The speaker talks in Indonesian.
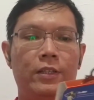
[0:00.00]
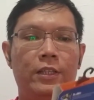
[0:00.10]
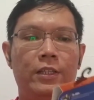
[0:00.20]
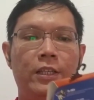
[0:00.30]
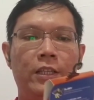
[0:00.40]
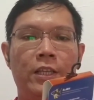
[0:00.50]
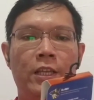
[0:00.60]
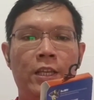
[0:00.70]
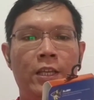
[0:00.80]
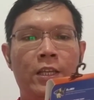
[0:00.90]
Di
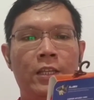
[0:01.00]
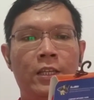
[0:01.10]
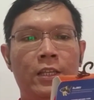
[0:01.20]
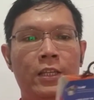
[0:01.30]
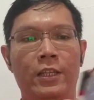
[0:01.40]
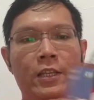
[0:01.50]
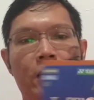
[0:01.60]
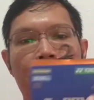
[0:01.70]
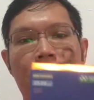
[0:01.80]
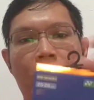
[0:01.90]
sini
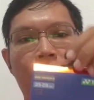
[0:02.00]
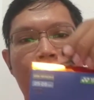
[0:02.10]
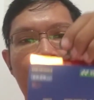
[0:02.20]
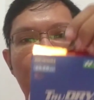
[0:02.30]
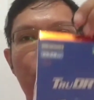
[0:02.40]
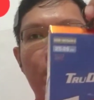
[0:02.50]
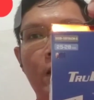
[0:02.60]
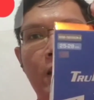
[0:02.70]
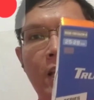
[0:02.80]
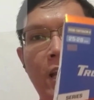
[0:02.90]
covernya
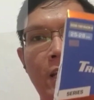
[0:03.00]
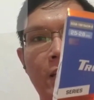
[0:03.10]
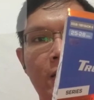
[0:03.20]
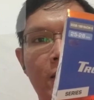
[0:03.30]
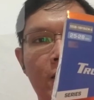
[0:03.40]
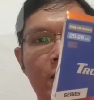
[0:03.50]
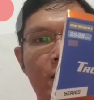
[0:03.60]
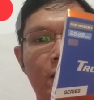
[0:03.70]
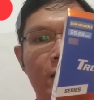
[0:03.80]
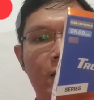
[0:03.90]
seperti ini ya.
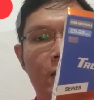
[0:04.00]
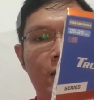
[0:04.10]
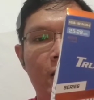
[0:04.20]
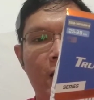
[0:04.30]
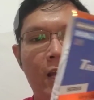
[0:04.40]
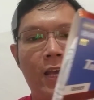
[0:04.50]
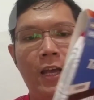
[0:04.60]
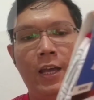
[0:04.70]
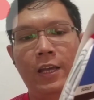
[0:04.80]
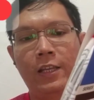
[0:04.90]

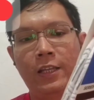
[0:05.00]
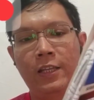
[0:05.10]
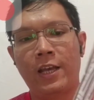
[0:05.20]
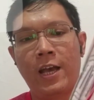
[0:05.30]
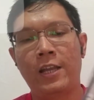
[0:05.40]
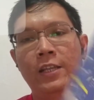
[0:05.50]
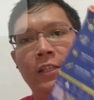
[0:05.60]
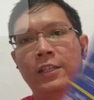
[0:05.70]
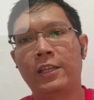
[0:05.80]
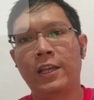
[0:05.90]
Nah, iya di
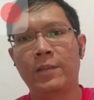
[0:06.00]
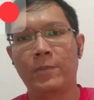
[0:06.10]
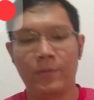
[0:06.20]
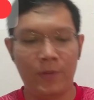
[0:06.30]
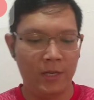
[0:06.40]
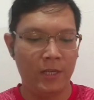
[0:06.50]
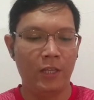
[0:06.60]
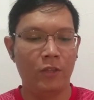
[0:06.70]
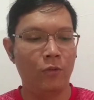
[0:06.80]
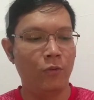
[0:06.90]
sini ya teman-teman
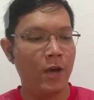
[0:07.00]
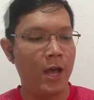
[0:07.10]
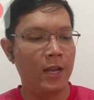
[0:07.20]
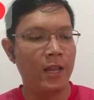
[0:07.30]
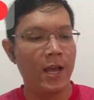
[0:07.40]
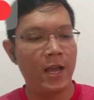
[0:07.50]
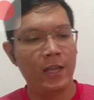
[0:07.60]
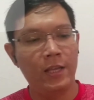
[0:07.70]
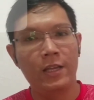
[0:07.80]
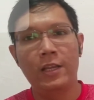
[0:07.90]
itu
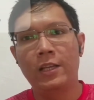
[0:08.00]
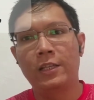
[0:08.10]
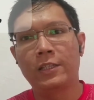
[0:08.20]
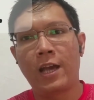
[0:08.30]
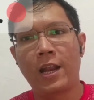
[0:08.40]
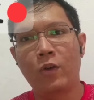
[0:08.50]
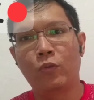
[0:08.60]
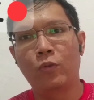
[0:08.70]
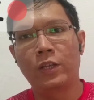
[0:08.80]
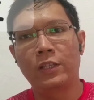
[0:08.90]
ada cara
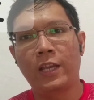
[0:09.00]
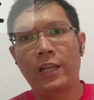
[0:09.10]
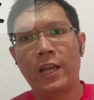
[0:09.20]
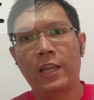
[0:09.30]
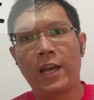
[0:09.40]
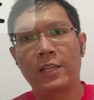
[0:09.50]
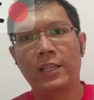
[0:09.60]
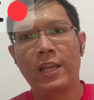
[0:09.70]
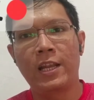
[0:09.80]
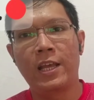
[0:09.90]
untuk ngecek dari
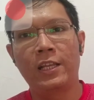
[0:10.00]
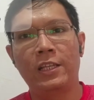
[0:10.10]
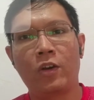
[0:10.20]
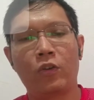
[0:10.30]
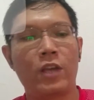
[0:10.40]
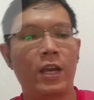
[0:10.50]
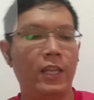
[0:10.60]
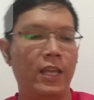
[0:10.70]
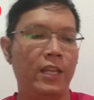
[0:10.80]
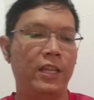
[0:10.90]
keaslian dari kaos
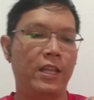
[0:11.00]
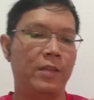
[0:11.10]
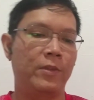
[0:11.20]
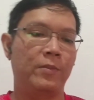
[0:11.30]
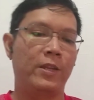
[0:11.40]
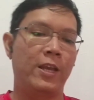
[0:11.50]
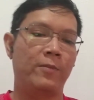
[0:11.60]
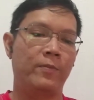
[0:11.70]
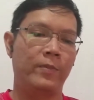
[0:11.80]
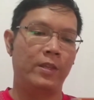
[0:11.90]
kakinya ini ya teman-teman ya.
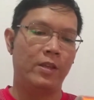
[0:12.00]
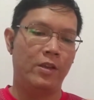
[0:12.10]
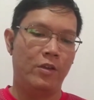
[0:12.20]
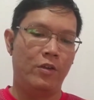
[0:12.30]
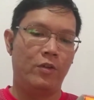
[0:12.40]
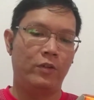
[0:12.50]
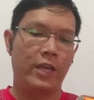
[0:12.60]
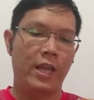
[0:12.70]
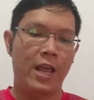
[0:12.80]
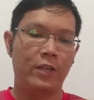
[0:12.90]

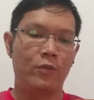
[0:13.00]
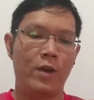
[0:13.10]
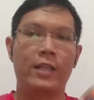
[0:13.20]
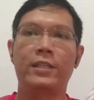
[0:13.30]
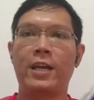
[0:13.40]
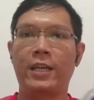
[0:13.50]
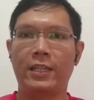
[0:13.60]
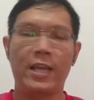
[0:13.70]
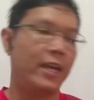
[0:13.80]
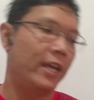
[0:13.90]
Oke, langsung aja
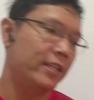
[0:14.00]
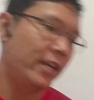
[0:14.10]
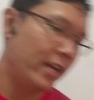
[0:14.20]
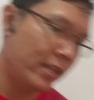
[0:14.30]
kita gesek ya